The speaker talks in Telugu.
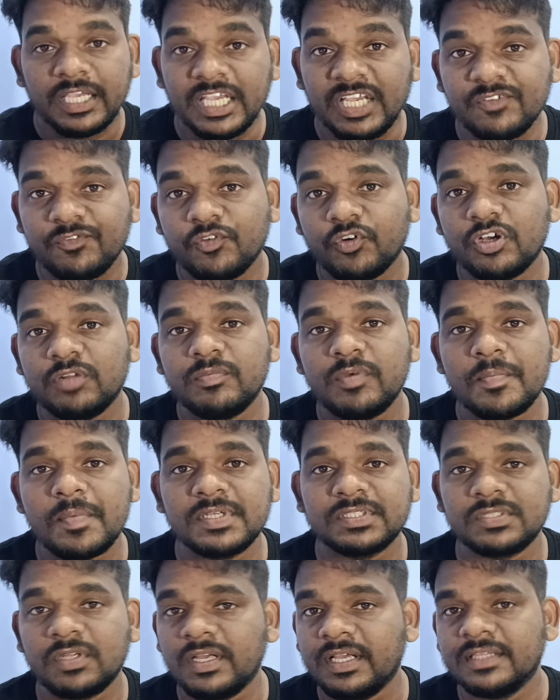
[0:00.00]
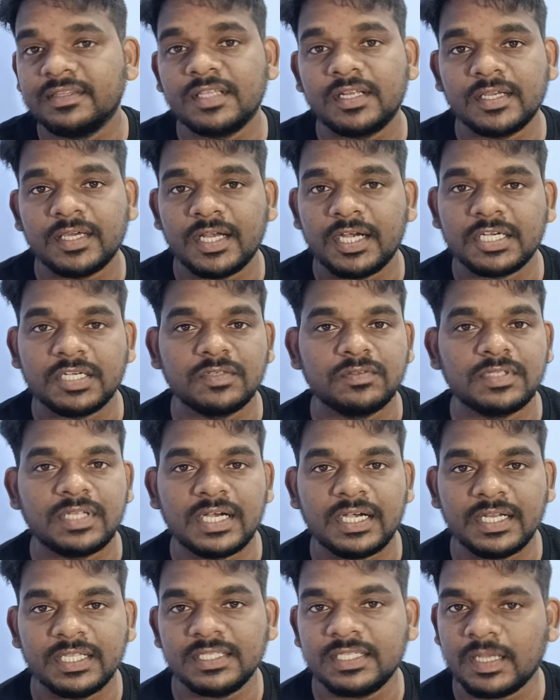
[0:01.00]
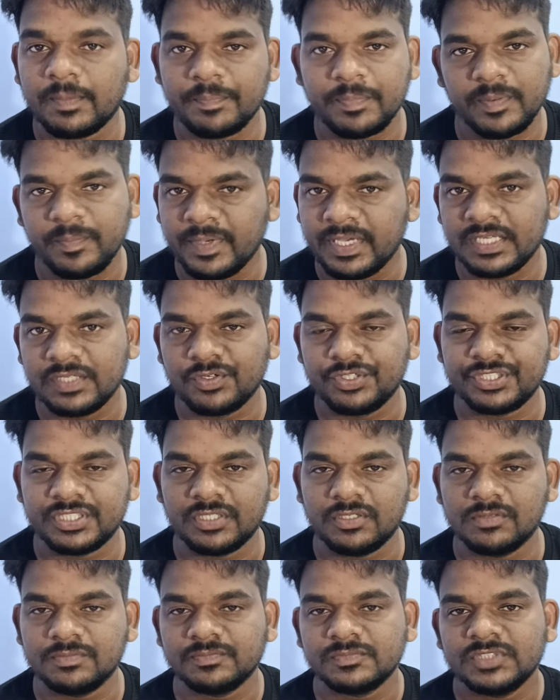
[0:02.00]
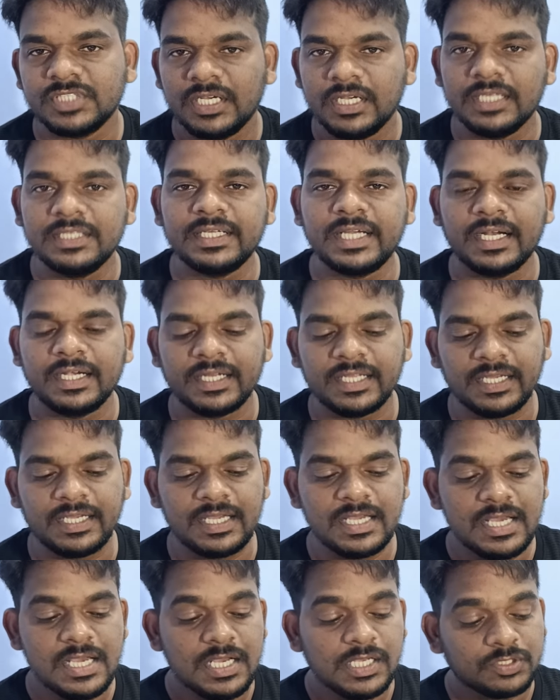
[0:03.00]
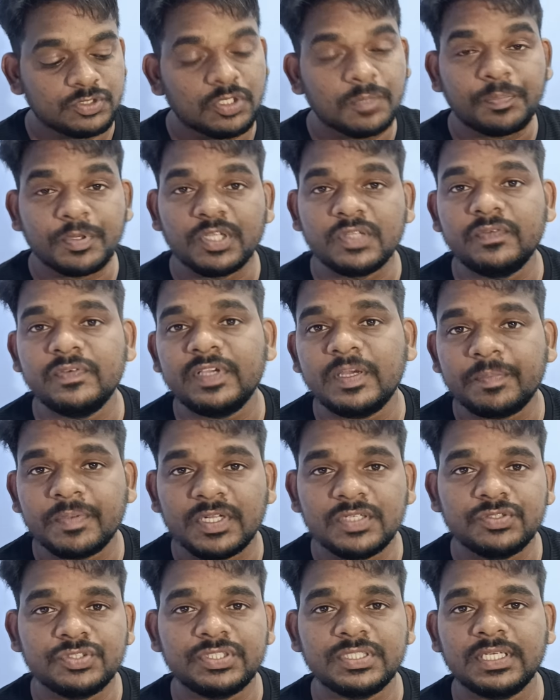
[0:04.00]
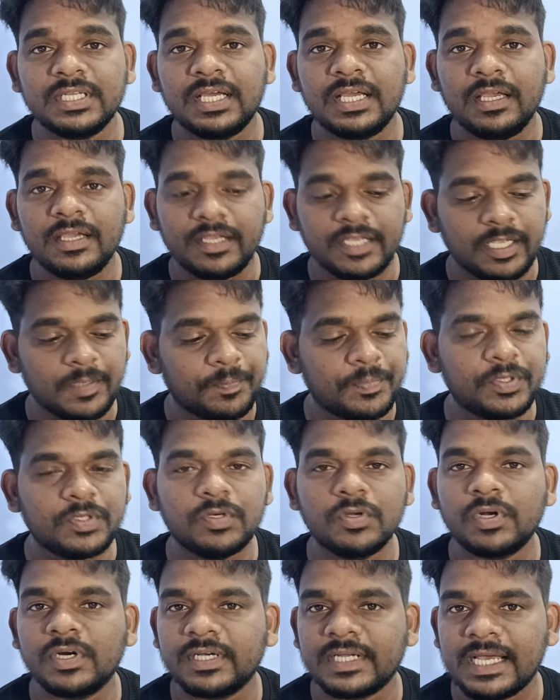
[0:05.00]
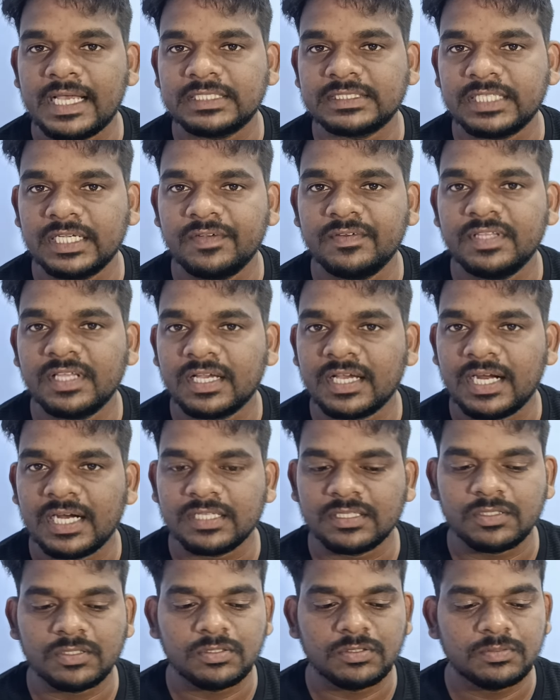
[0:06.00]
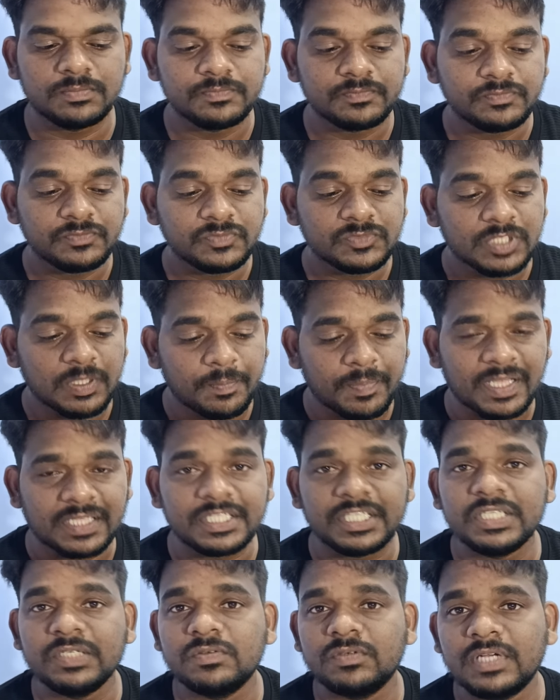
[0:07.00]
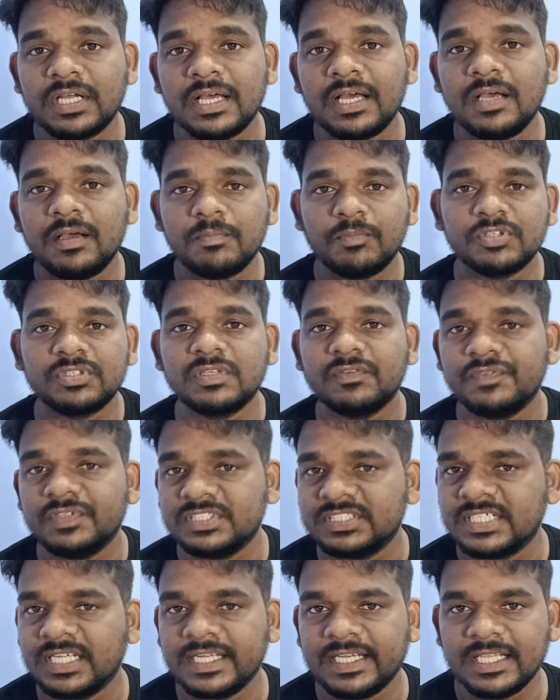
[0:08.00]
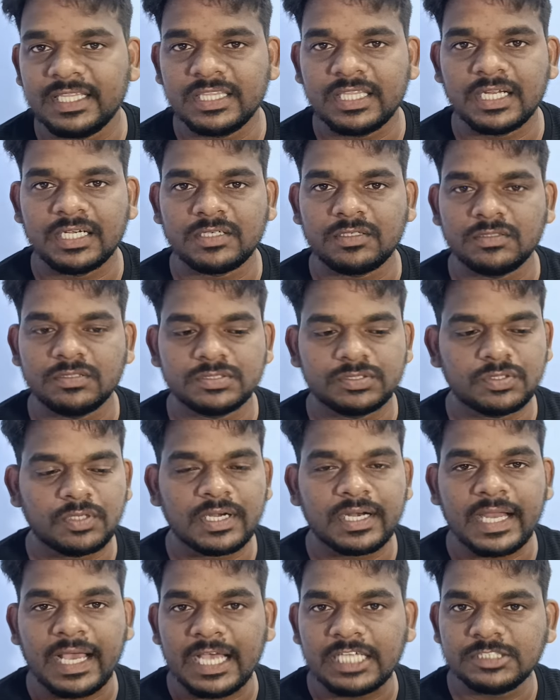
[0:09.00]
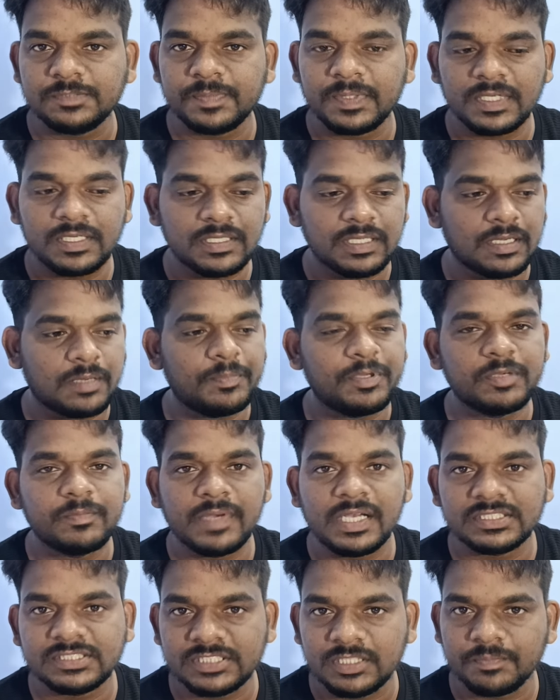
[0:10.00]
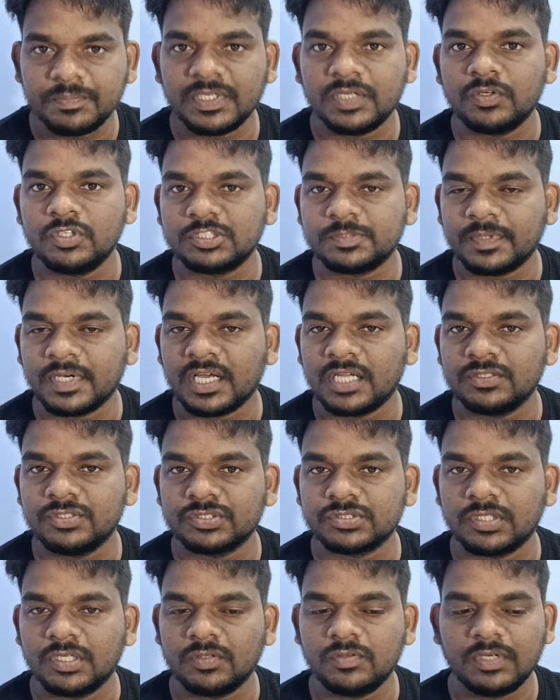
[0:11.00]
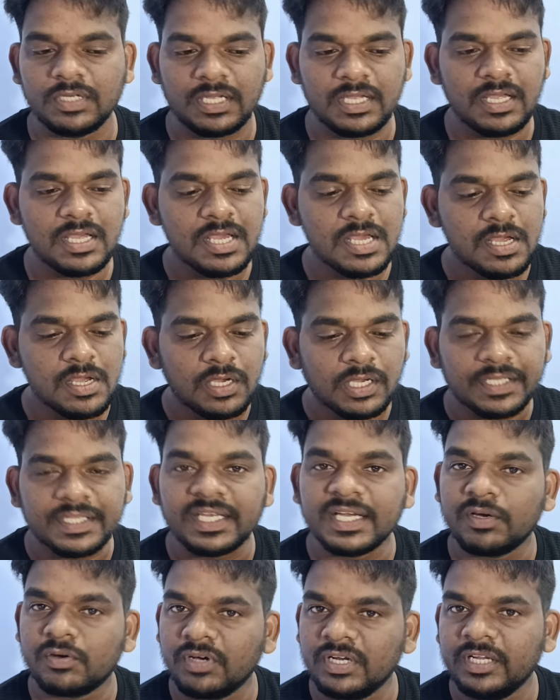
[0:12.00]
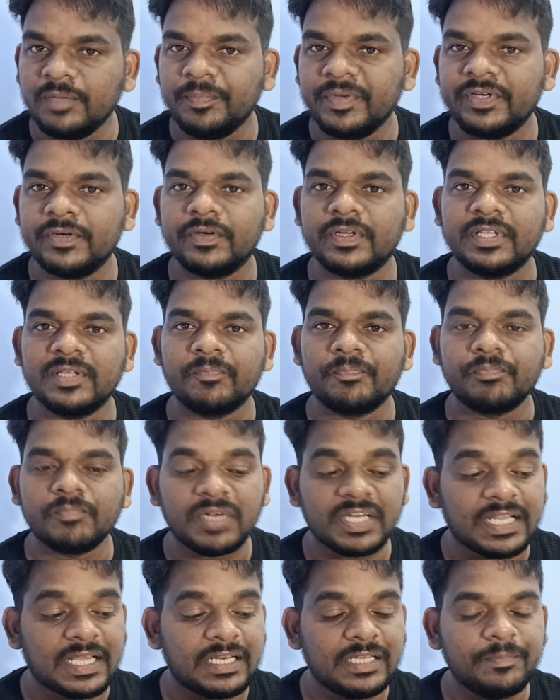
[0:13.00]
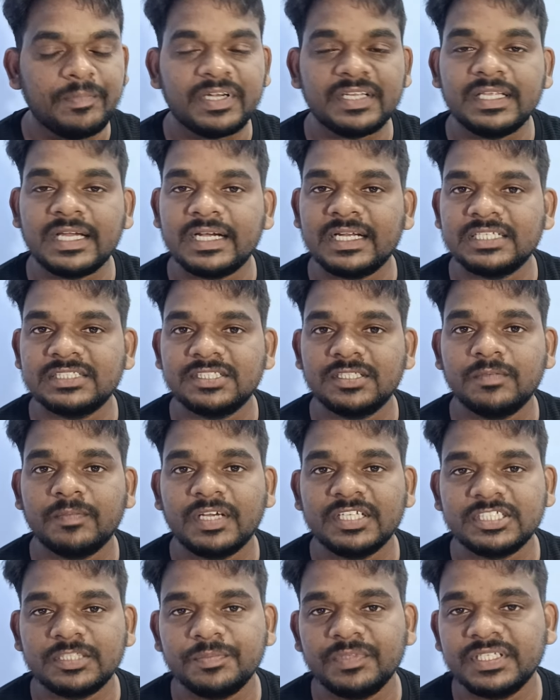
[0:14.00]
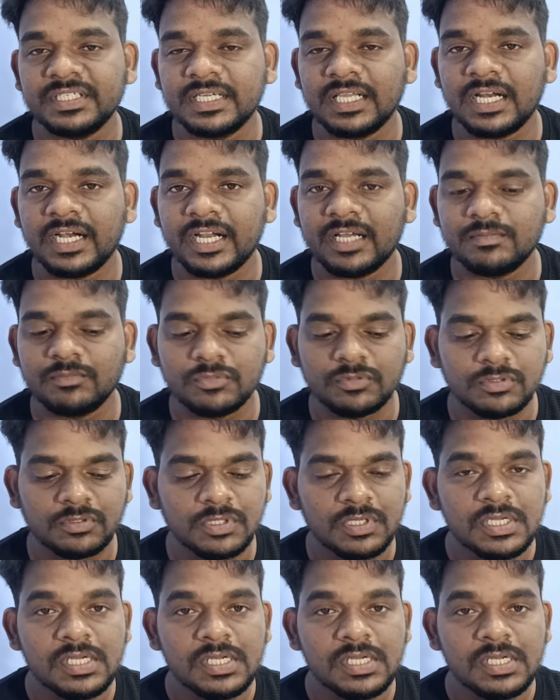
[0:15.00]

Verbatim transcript: ఈ ఫోర్ మెంబర్స్లో ఎందరు కరెక్ట్ ఉన్నారు అనేది నా మెయిన్ క్వశ్చన్ ఎందుకంటే సో పృథ్వీ ఎప్పుడైనా చూసినా ఎప్పుడు కూడా ఒక టాస్క్ ఏ విధంగా ఆడతాడు ప్రతిదీ కూడా మొత్తం ఫిజికల్కి వెళ్తా అంటాడు సో అక్కడ యాజ్ పర్ బిగ్ బాస్ చెప్పిన రూల్స్ ప్రకారం చూసుకున్నా కూడా దీనికి ఒక లిమిట్ ఉంటుంది బట్ ఆ లిమిట్ దాటేసి మనిషి మీదకి వెళ్ళడము